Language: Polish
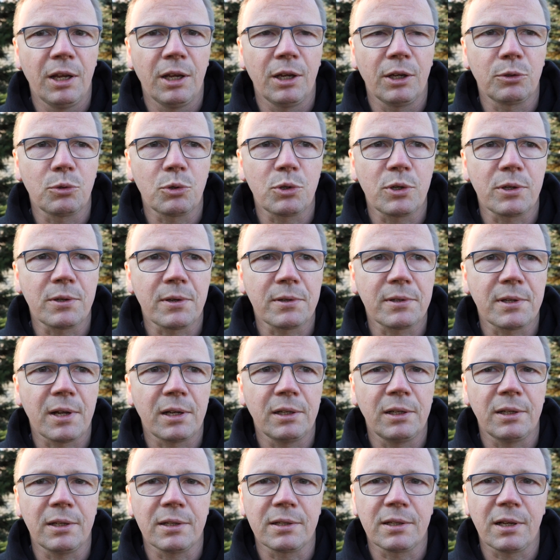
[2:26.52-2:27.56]
którzy
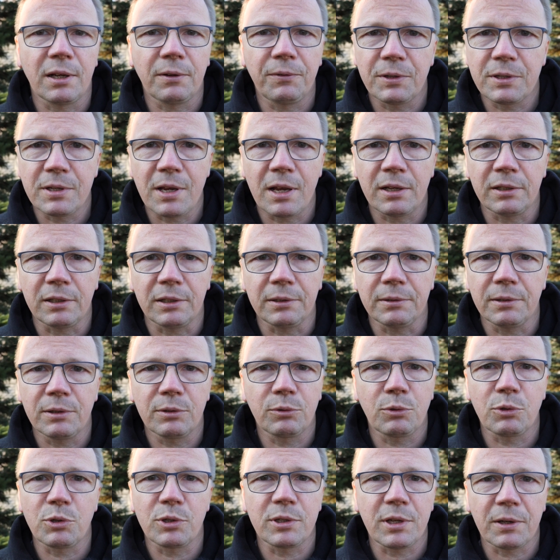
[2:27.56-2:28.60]
zostali zachwyceni,
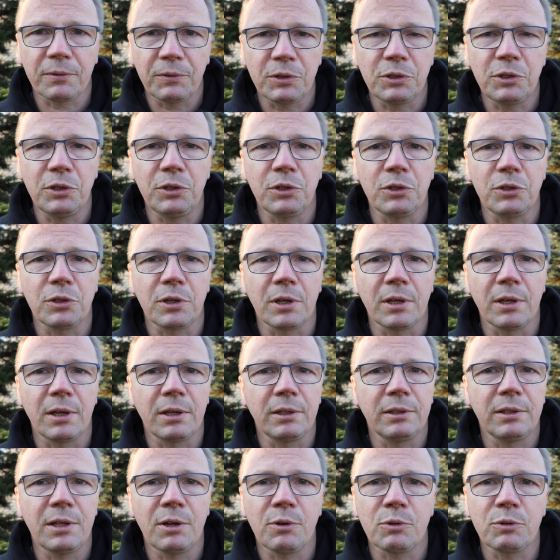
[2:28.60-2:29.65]
którzy zachwycili się
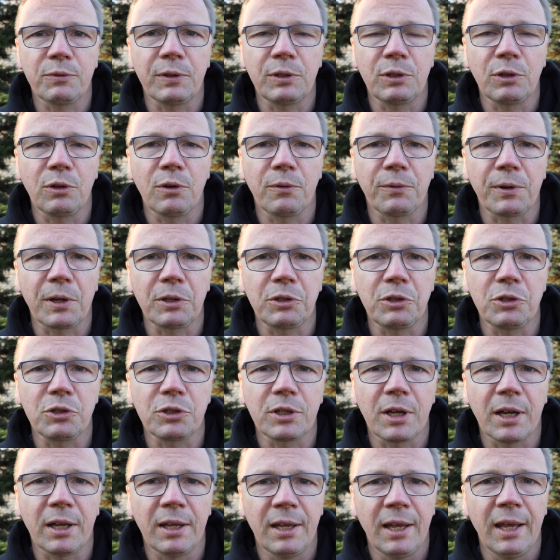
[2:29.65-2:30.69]
ideą świętego
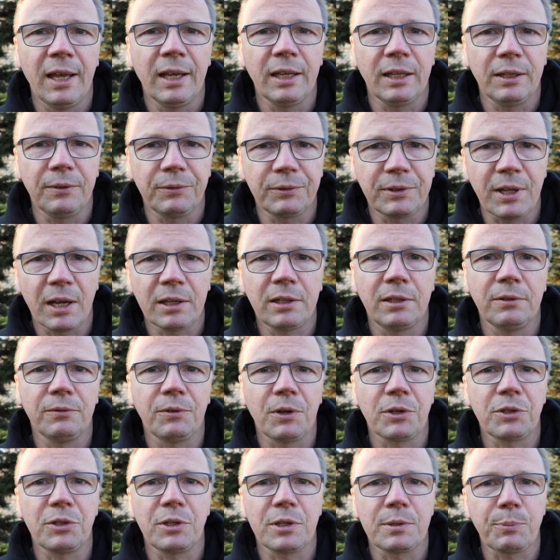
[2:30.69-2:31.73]
Franciszka i w taki
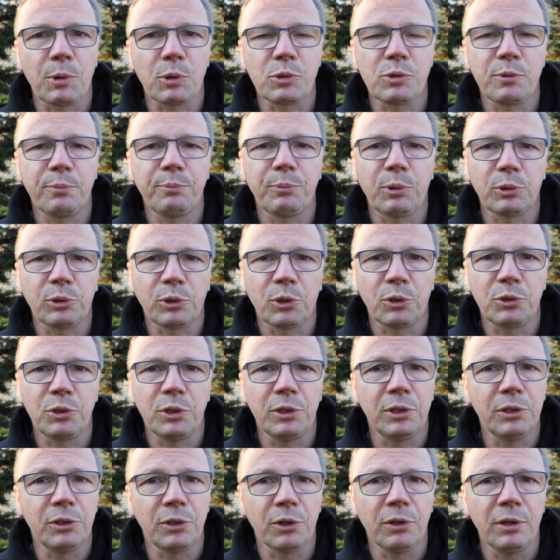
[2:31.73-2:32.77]
właśnie sposób
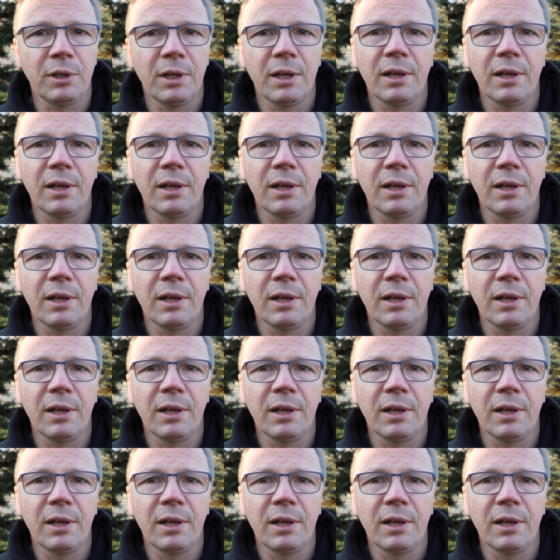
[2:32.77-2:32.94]
podchodzili do